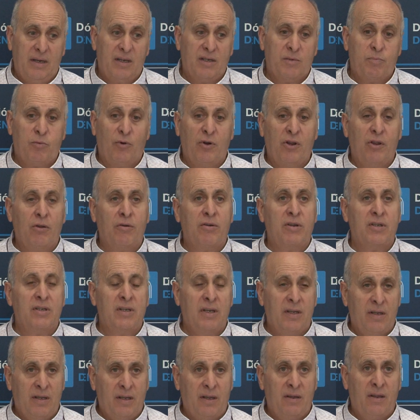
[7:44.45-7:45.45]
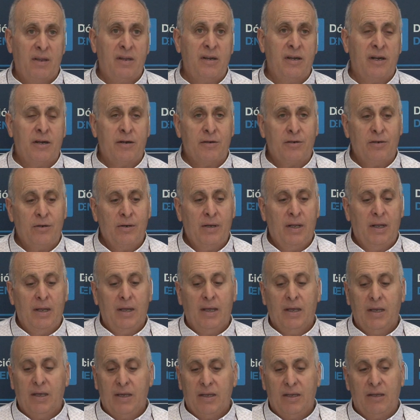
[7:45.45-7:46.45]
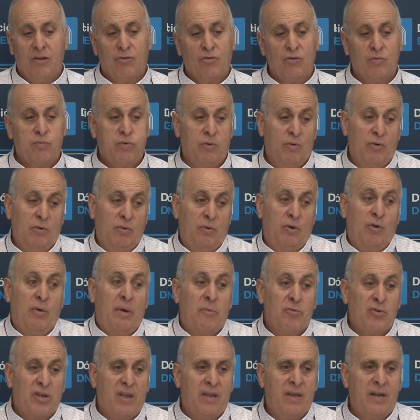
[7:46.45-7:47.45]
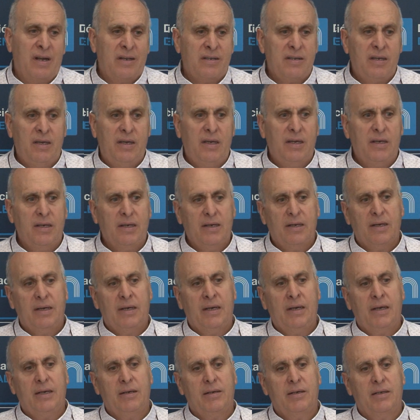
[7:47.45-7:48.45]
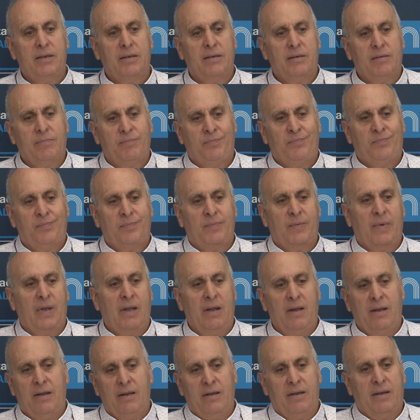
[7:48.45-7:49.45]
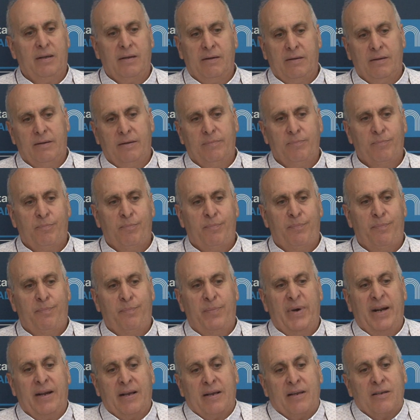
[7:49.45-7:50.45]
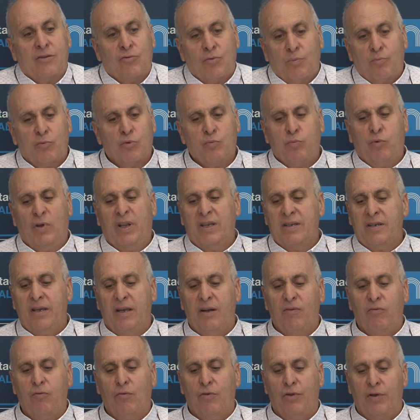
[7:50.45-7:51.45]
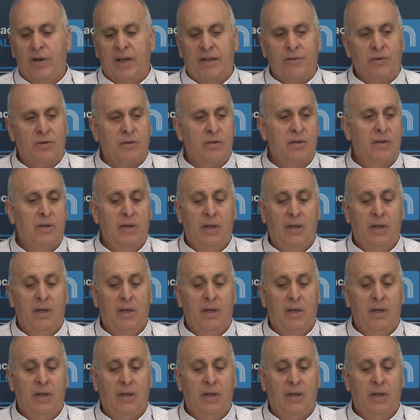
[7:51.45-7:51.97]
y, exponedores de, dinero, y entonces pues, bueno, lo vamos a hacer así ¿eh? Mm, para que esto pues, pueda seguir funcionando.